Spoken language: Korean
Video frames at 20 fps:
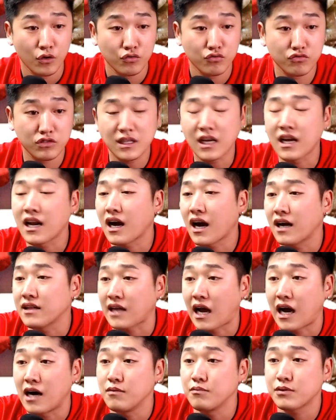우리나라가
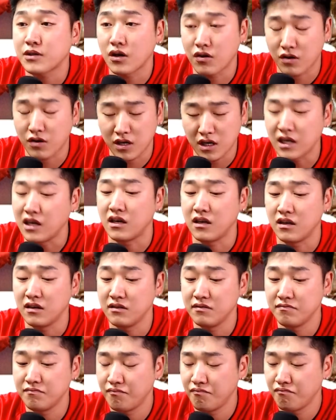다음 경기
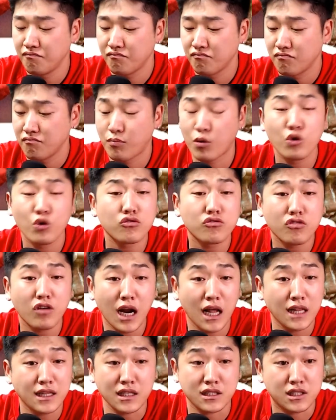
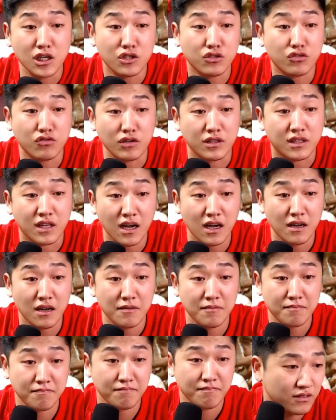포르투갈한테 질 수도 있다.
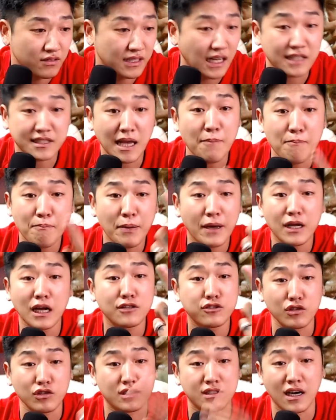난 3패도
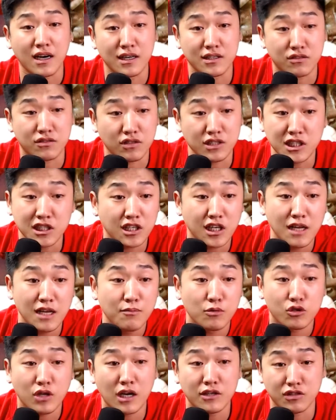할 수도 있다 그랬어. 2승
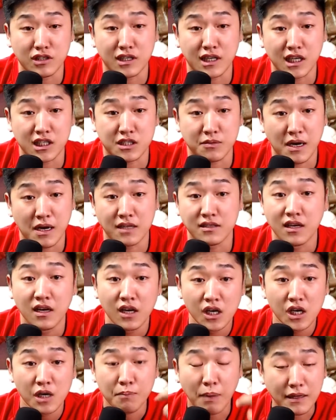1무도 할 수 있겠지만
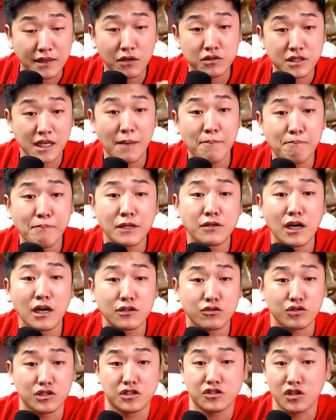반대로 3패도
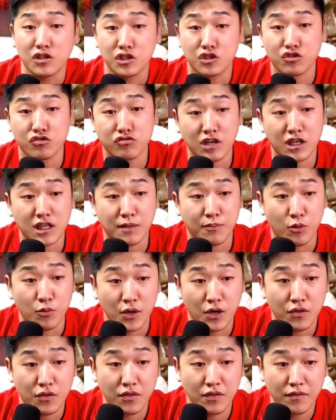할 수 있어. 이 축구를 하다
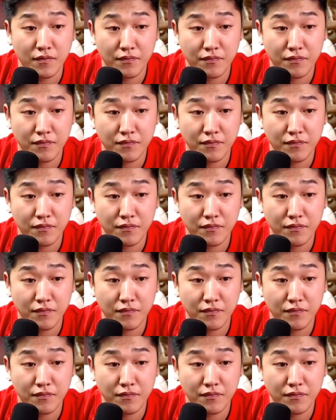보면.